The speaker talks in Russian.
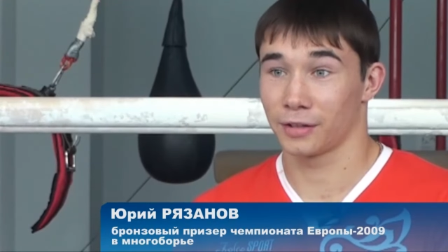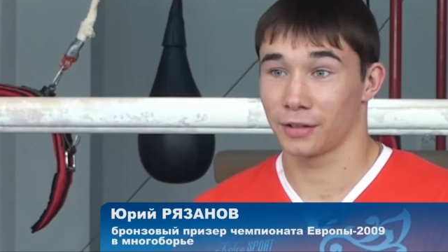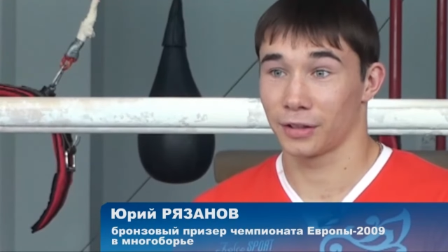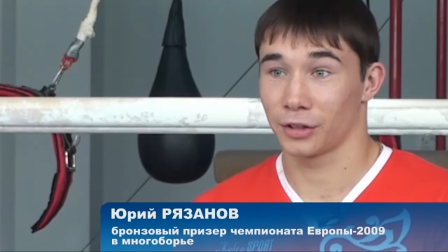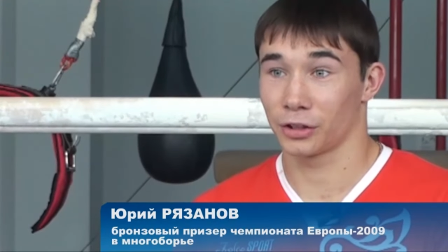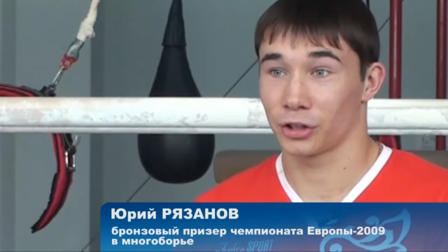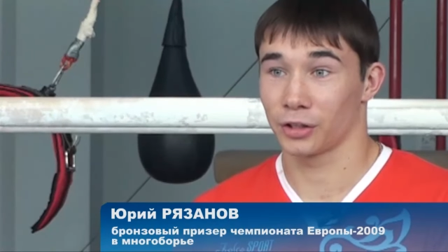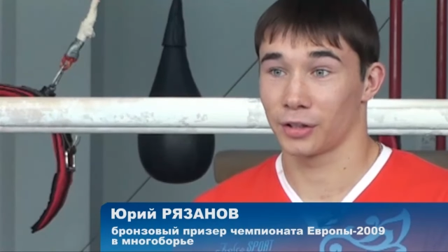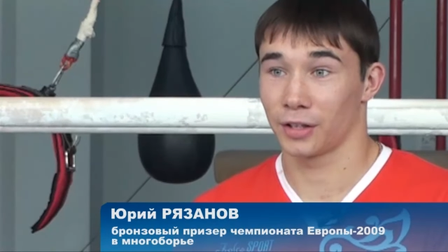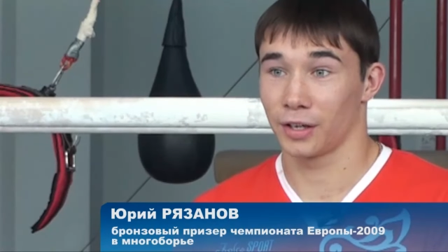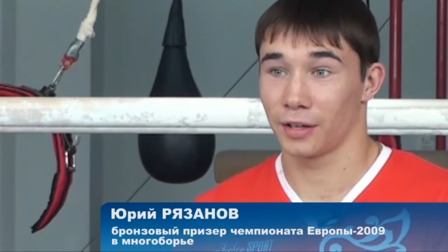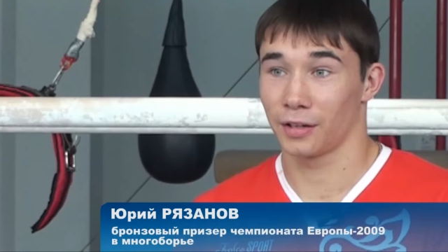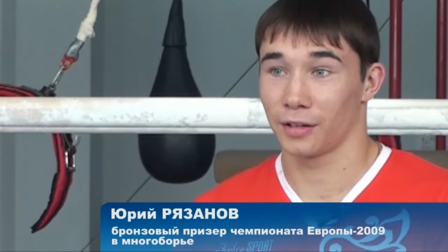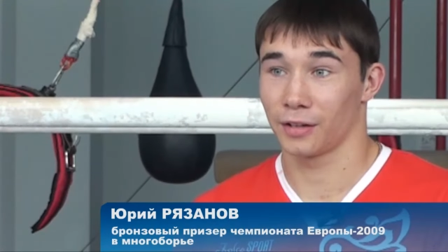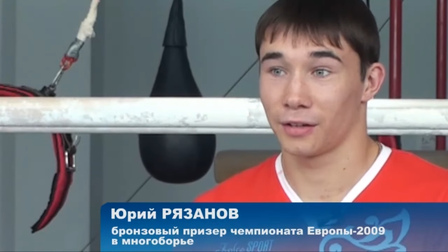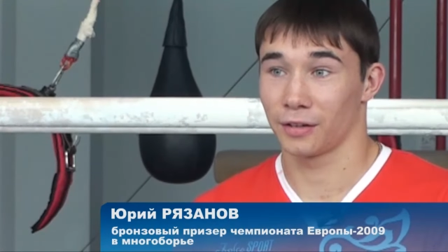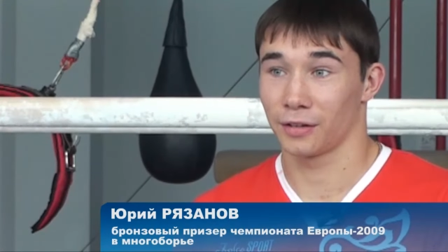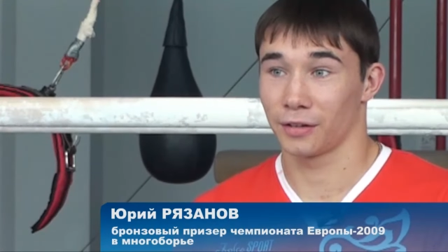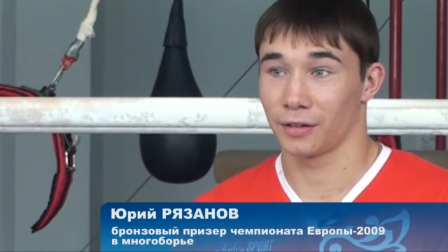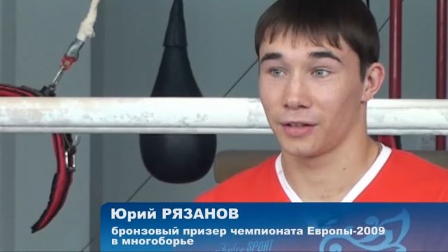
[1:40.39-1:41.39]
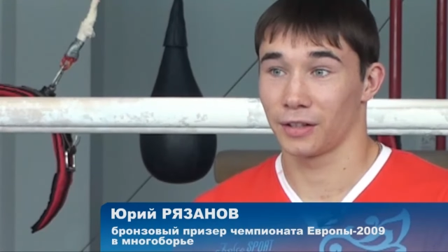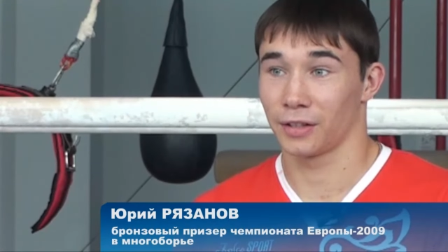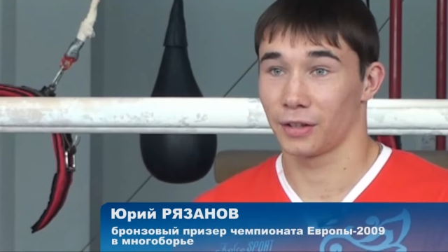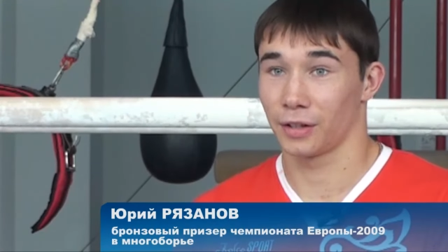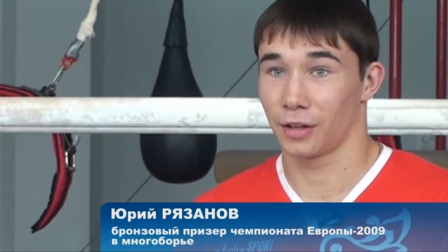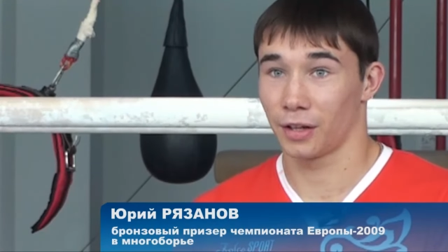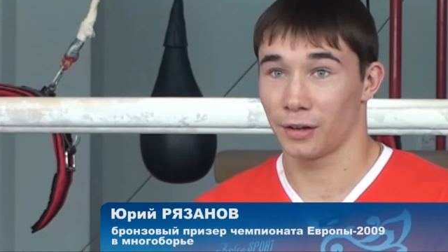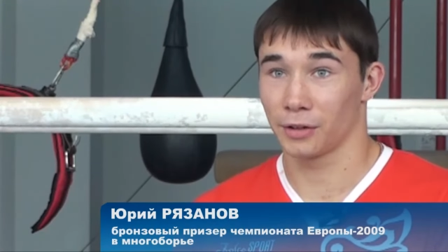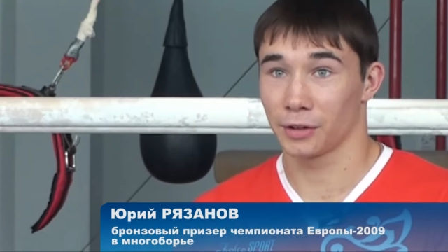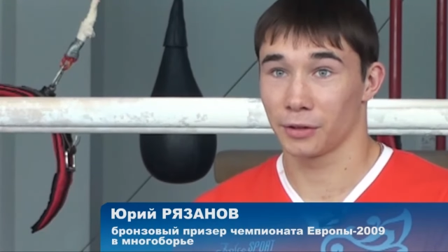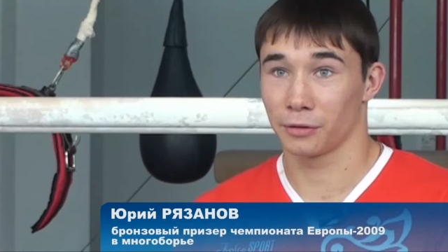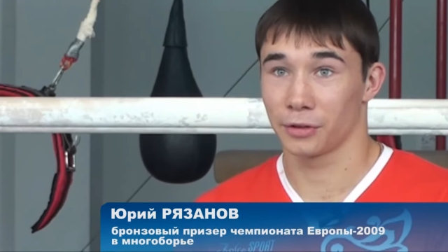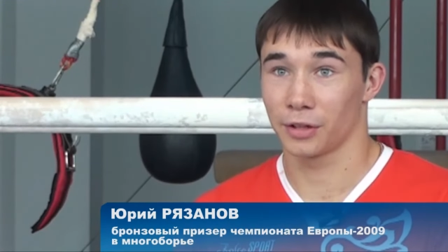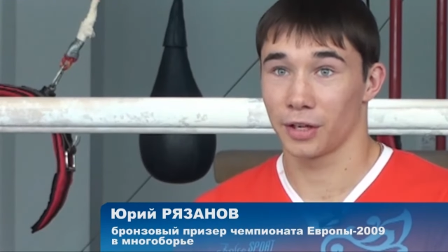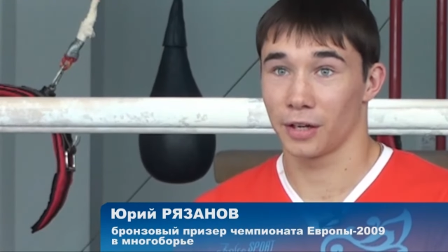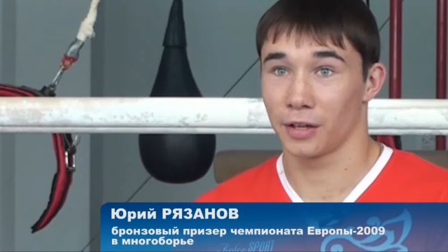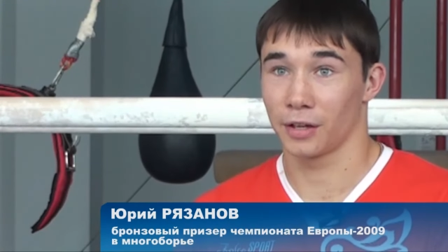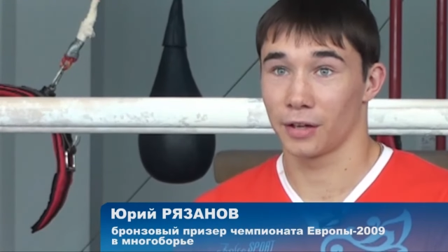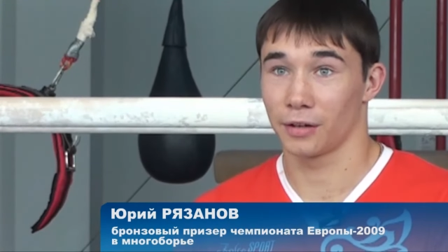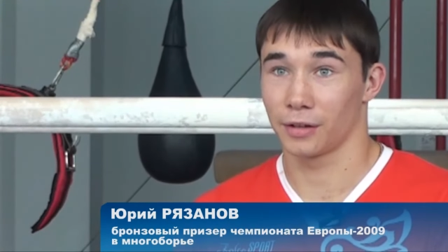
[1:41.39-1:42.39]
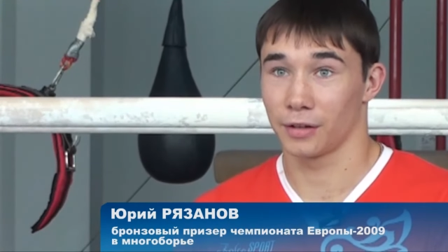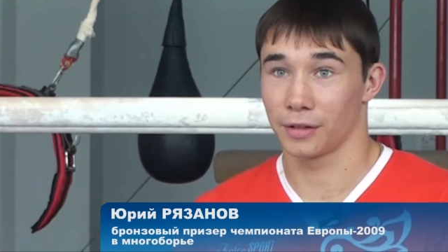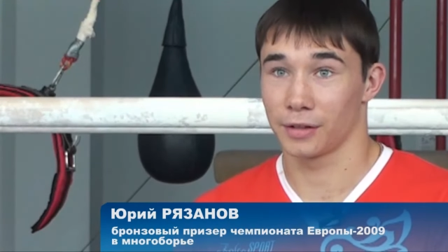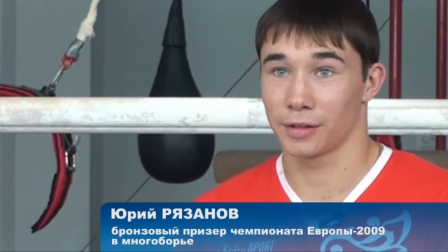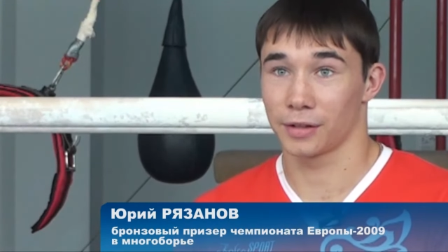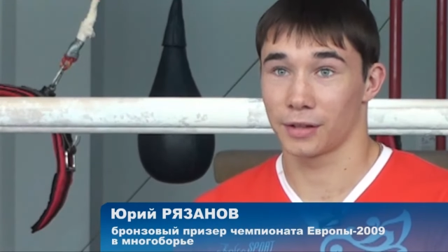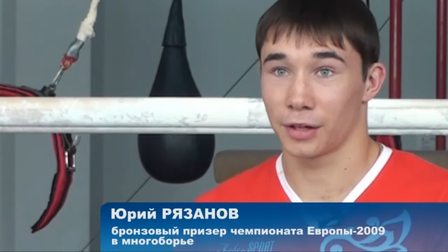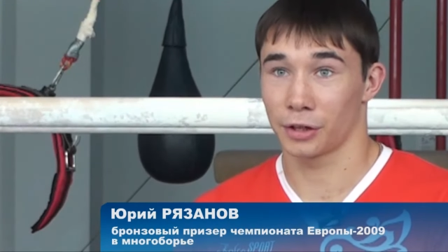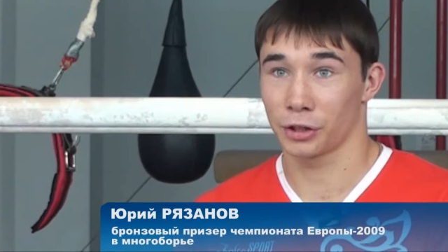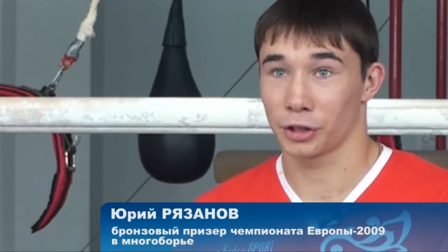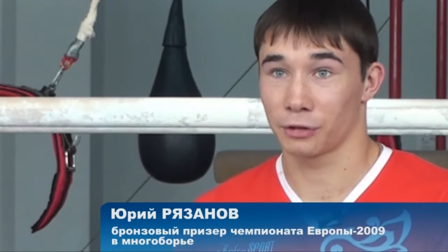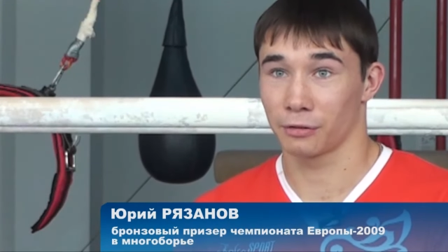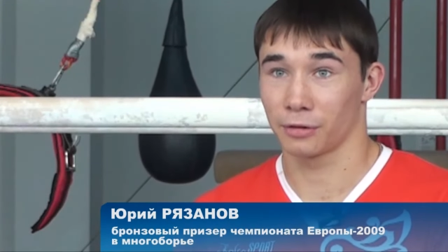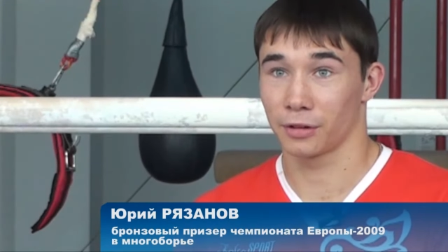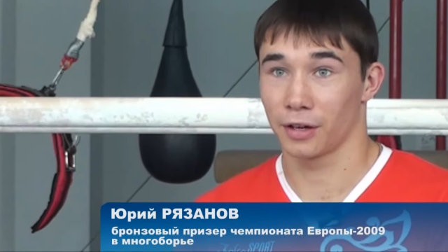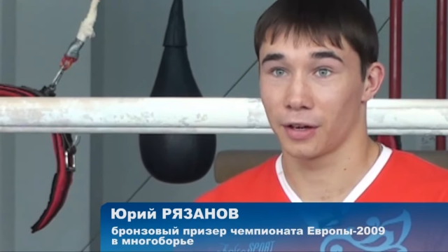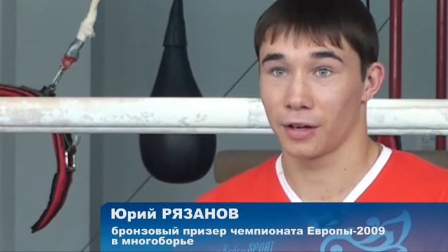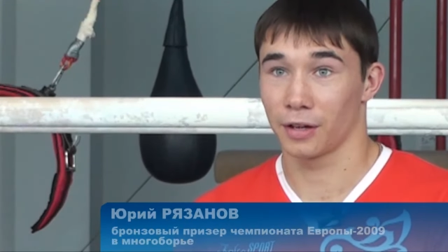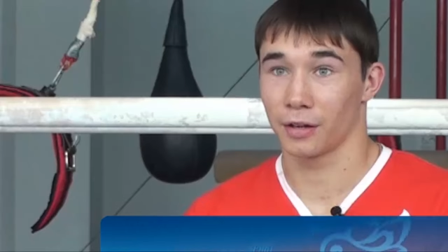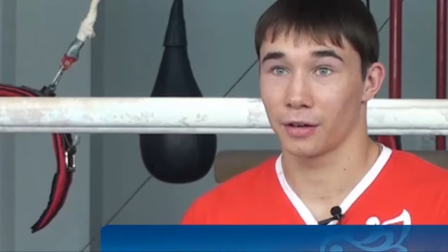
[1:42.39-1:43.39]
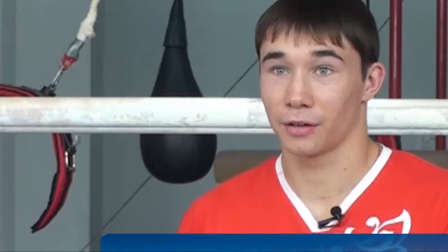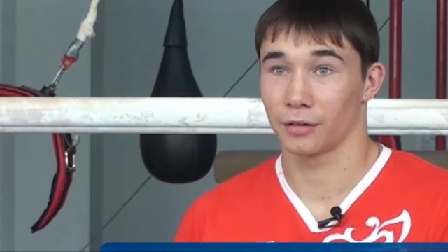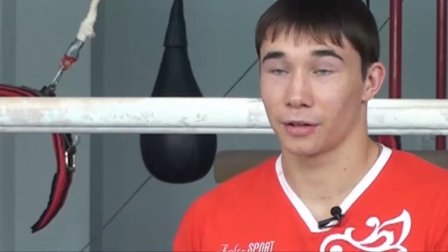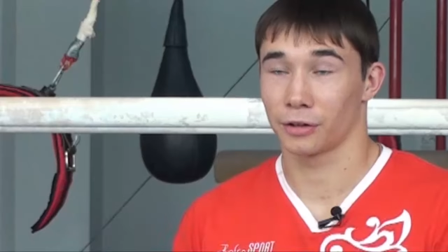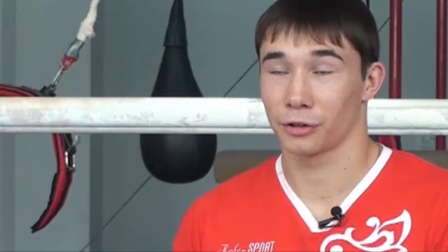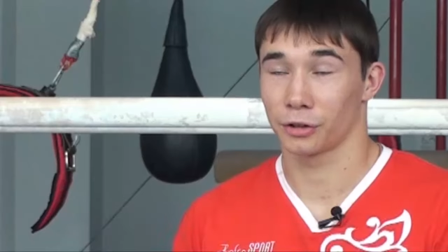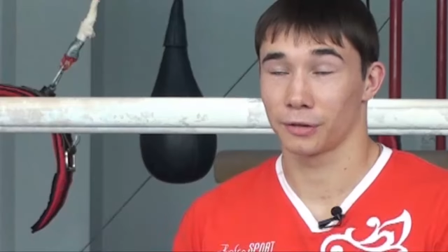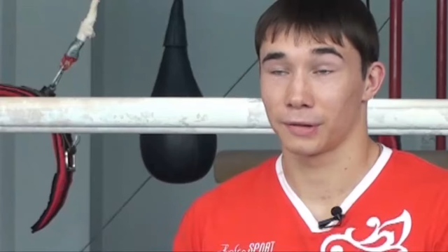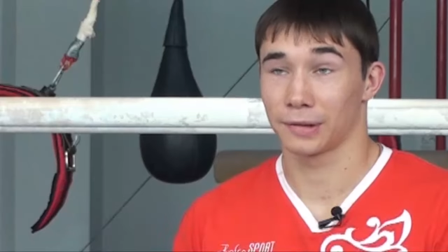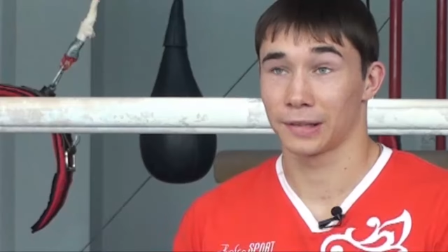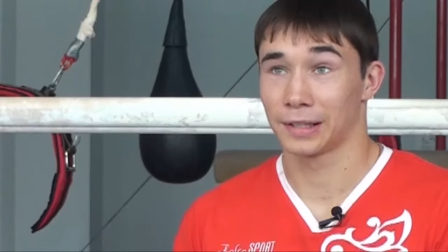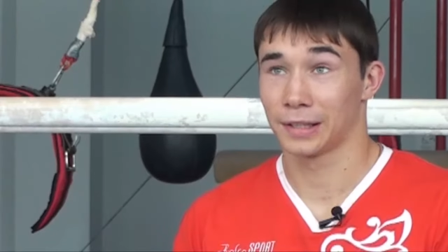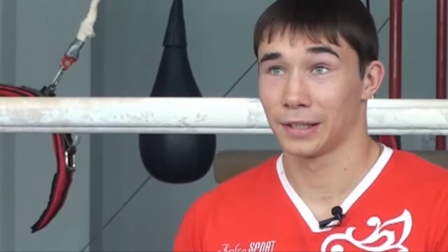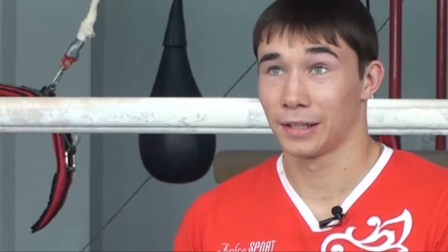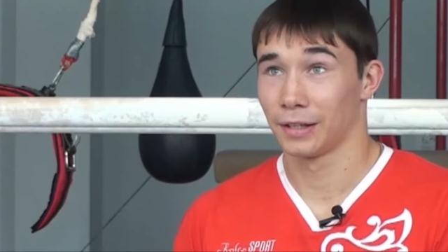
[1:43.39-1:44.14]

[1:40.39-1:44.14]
ожидания и главного тренера, и старшего тренера нашего.